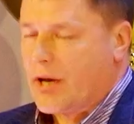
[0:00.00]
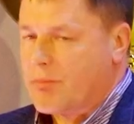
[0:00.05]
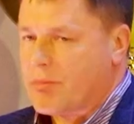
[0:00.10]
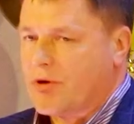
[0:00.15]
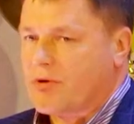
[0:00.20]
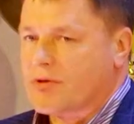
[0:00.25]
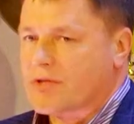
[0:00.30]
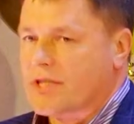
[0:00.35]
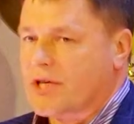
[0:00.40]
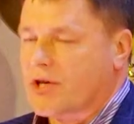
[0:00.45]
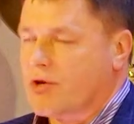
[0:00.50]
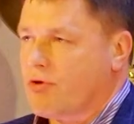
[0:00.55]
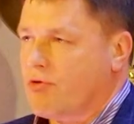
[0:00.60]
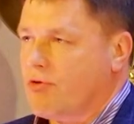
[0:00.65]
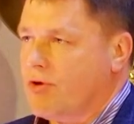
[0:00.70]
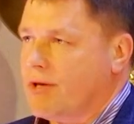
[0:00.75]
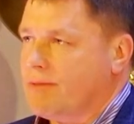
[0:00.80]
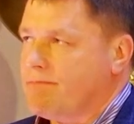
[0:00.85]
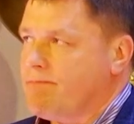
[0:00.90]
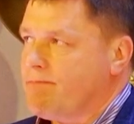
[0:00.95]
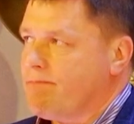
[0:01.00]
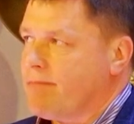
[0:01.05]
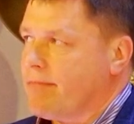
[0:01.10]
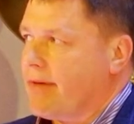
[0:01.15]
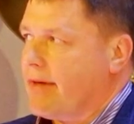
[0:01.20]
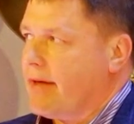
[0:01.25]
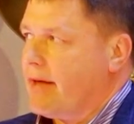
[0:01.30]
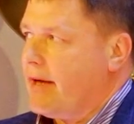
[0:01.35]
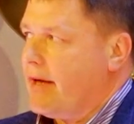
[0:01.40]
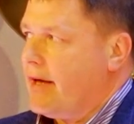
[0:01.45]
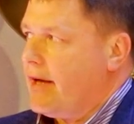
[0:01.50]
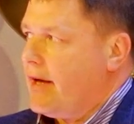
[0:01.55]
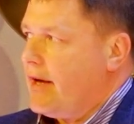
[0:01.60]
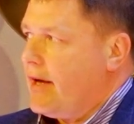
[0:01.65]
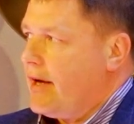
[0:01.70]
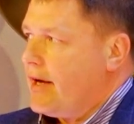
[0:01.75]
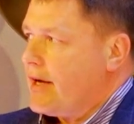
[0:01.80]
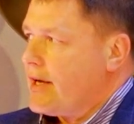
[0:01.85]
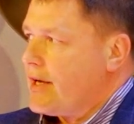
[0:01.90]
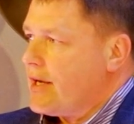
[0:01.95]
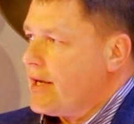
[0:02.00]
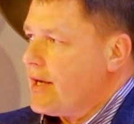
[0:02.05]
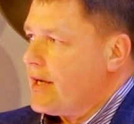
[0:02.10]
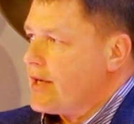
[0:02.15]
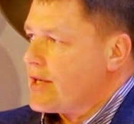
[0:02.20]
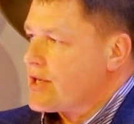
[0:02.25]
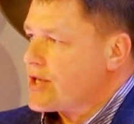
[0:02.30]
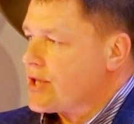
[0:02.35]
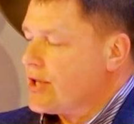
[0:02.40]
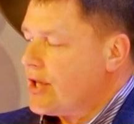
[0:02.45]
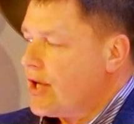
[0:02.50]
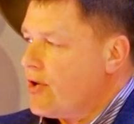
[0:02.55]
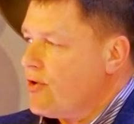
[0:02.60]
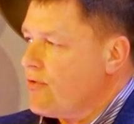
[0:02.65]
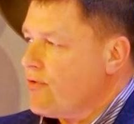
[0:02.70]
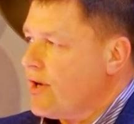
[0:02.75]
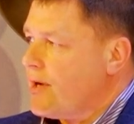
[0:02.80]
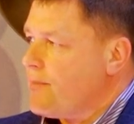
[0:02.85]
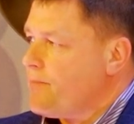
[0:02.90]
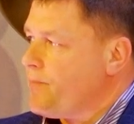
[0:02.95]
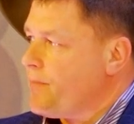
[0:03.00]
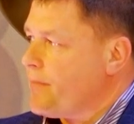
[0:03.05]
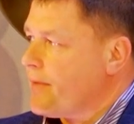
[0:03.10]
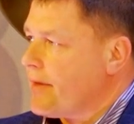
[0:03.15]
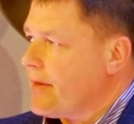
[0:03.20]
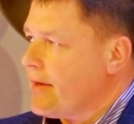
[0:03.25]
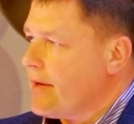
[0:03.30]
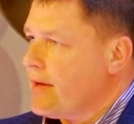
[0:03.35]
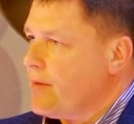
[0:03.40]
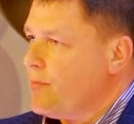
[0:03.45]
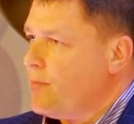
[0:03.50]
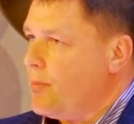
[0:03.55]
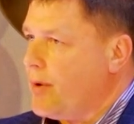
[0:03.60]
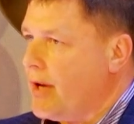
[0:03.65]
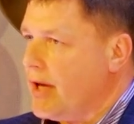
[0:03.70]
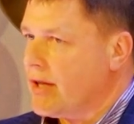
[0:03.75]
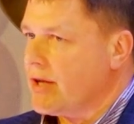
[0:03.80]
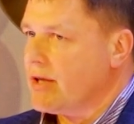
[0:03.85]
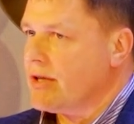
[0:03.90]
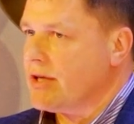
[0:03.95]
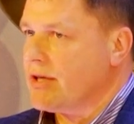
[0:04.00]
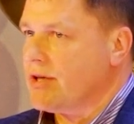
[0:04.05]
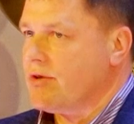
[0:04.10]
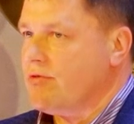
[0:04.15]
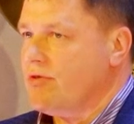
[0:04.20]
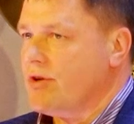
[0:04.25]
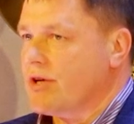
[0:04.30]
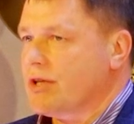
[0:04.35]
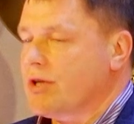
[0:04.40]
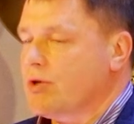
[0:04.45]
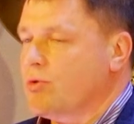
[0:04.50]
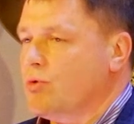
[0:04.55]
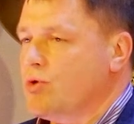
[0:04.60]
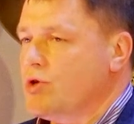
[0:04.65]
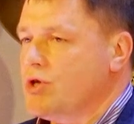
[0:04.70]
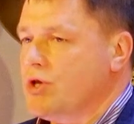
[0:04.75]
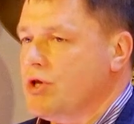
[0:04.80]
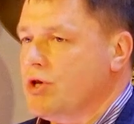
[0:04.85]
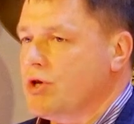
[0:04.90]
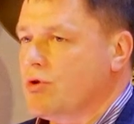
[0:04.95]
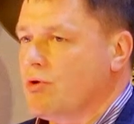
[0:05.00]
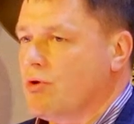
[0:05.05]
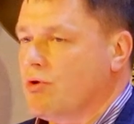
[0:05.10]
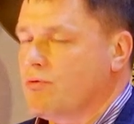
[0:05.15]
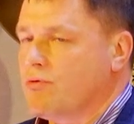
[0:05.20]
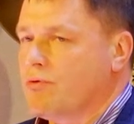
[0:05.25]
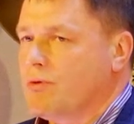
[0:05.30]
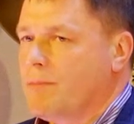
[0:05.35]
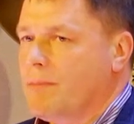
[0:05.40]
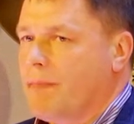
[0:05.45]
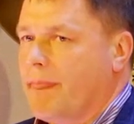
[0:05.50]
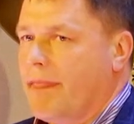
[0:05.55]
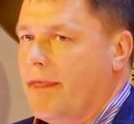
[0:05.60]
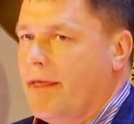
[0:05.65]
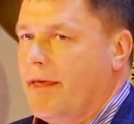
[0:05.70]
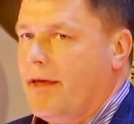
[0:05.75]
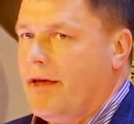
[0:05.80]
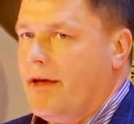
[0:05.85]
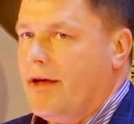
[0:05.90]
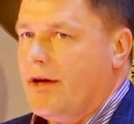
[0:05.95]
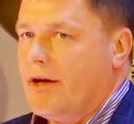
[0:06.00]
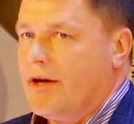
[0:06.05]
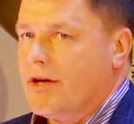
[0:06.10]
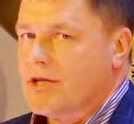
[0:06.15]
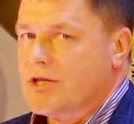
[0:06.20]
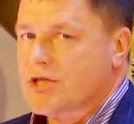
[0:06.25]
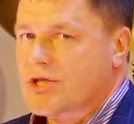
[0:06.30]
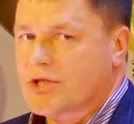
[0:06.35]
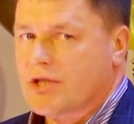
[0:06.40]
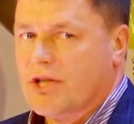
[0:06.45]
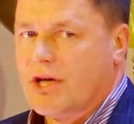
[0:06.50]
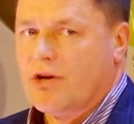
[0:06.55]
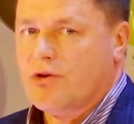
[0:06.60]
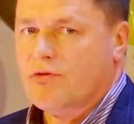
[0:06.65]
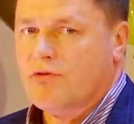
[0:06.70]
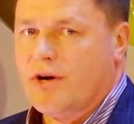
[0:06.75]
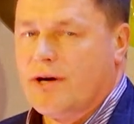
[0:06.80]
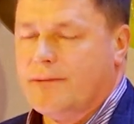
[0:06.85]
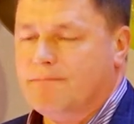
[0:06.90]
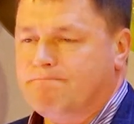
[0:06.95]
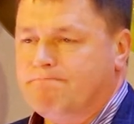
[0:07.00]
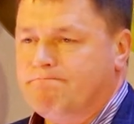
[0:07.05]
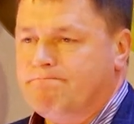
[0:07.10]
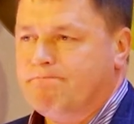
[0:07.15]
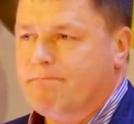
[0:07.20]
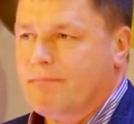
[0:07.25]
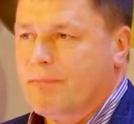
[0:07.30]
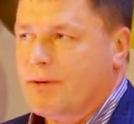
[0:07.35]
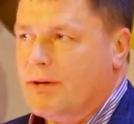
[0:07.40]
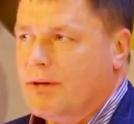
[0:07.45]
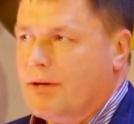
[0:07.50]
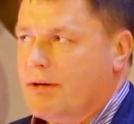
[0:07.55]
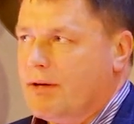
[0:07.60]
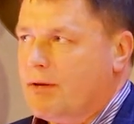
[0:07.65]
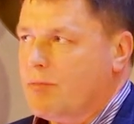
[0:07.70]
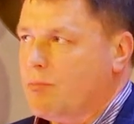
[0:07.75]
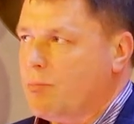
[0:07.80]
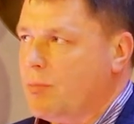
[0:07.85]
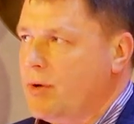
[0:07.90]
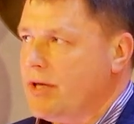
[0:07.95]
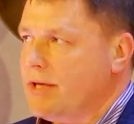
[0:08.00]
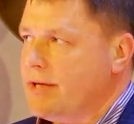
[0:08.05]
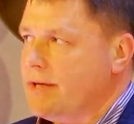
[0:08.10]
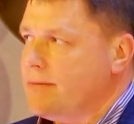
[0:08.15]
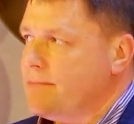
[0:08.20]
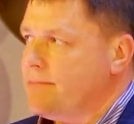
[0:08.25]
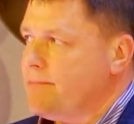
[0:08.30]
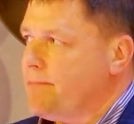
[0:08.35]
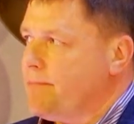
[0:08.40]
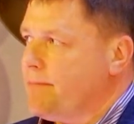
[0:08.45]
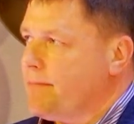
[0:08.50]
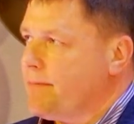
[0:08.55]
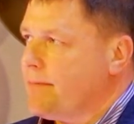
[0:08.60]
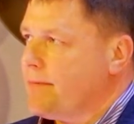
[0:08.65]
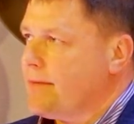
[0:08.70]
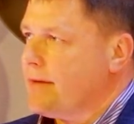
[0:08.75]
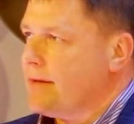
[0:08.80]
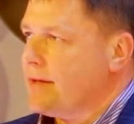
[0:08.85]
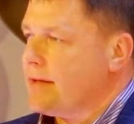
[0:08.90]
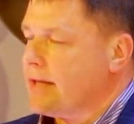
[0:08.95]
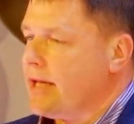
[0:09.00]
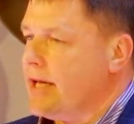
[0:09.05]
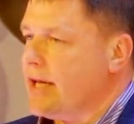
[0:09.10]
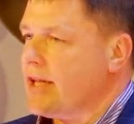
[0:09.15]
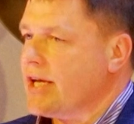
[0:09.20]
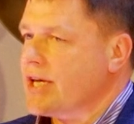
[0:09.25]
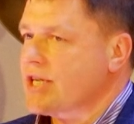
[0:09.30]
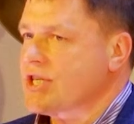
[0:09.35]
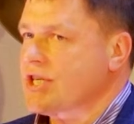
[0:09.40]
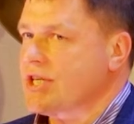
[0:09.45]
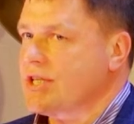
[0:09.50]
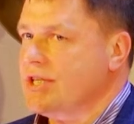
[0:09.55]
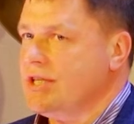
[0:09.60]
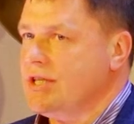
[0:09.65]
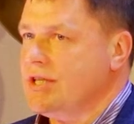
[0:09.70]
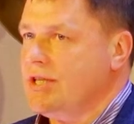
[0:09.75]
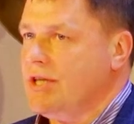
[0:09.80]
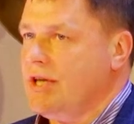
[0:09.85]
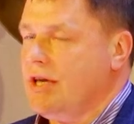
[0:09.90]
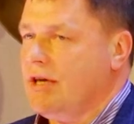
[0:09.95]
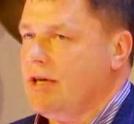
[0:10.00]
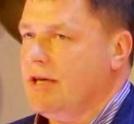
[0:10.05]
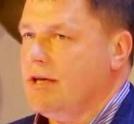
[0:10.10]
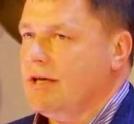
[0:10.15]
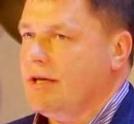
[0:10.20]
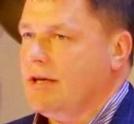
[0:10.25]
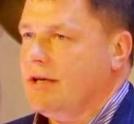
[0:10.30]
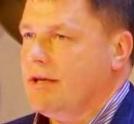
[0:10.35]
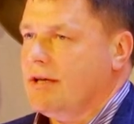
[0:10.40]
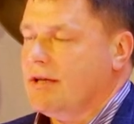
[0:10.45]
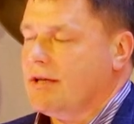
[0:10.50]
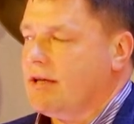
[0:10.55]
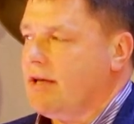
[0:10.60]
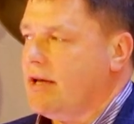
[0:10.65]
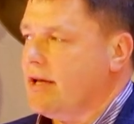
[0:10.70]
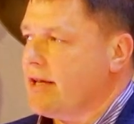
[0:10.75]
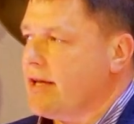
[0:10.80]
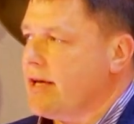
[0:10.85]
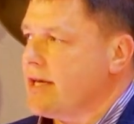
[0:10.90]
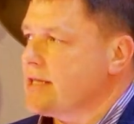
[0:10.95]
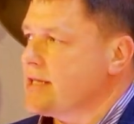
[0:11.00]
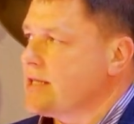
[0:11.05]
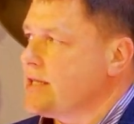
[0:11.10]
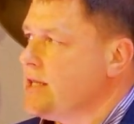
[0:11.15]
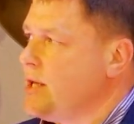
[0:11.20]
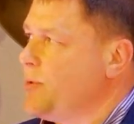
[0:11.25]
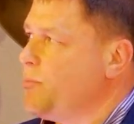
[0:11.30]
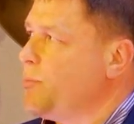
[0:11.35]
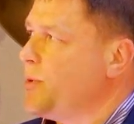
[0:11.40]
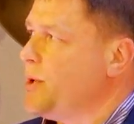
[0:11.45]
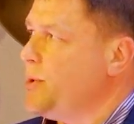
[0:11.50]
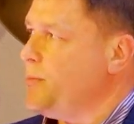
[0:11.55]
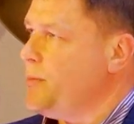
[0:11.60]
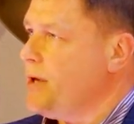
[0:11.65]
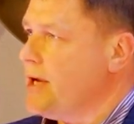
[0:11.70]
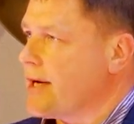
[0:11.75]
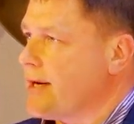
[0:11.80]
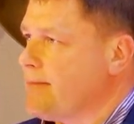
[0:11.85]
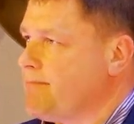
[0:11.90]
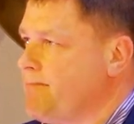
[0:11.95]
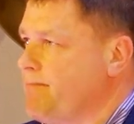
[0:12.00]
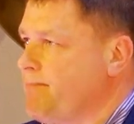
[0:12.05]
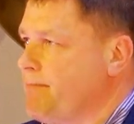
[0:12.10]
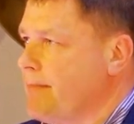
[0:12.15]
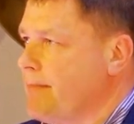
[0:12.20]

крепкого здоровья, Желаю вам преданных и верных учеников, желаю вам быть для наших детей, для нас тем примером,